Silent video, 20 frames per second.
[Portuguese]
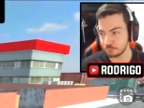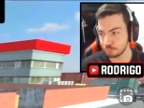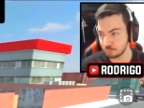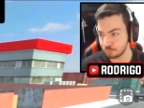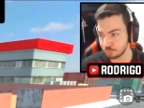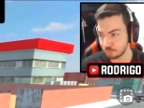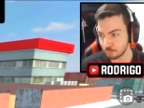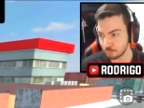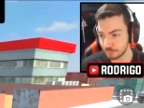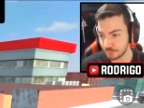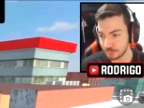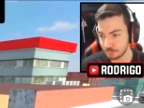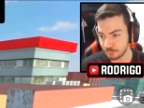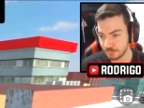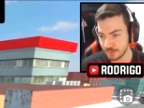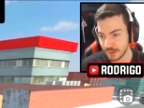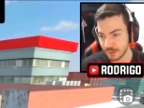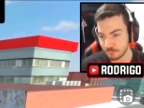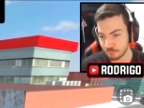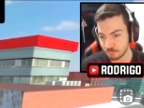do jogo, que no
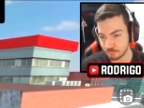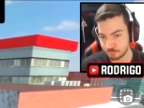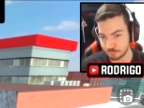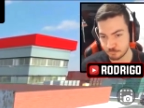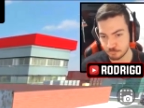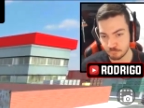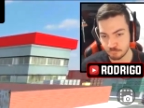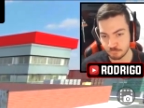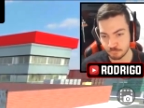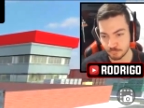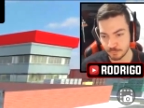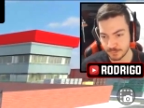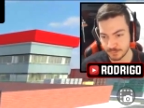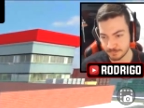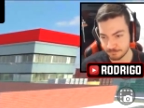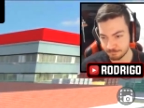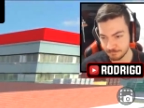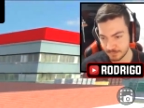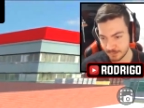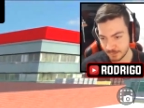caso
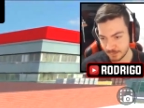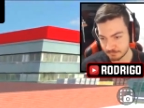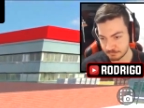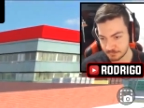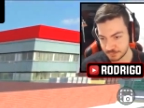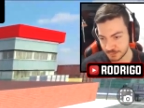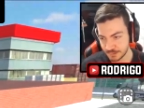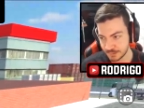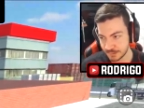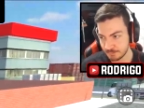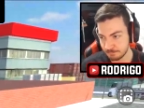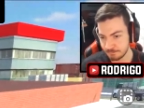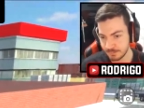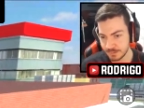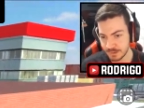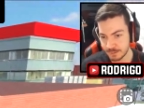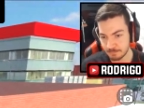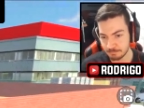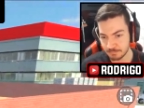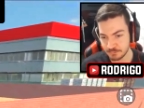funciona. Vou chegar aqui
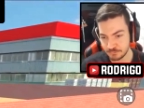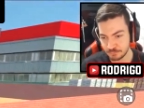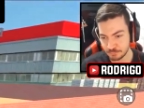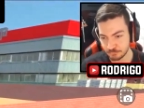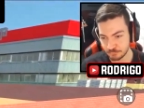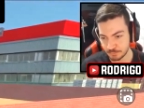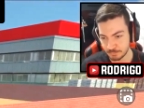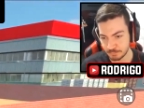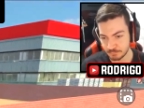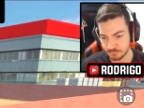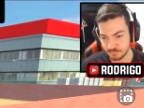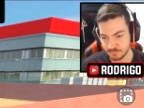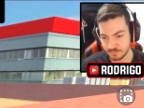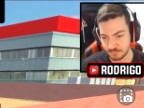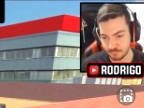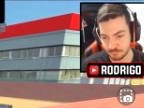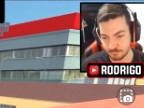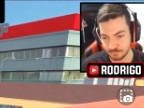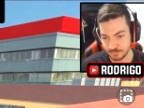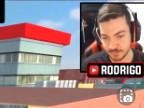bem rapidinho, só para
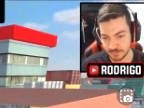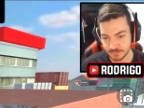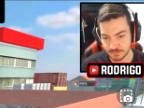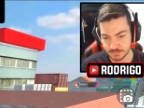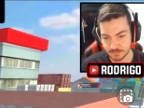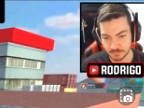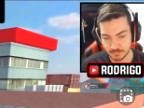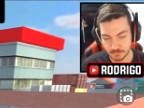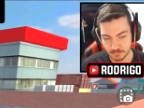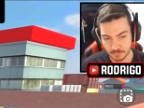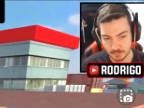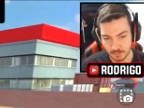vocês verem aí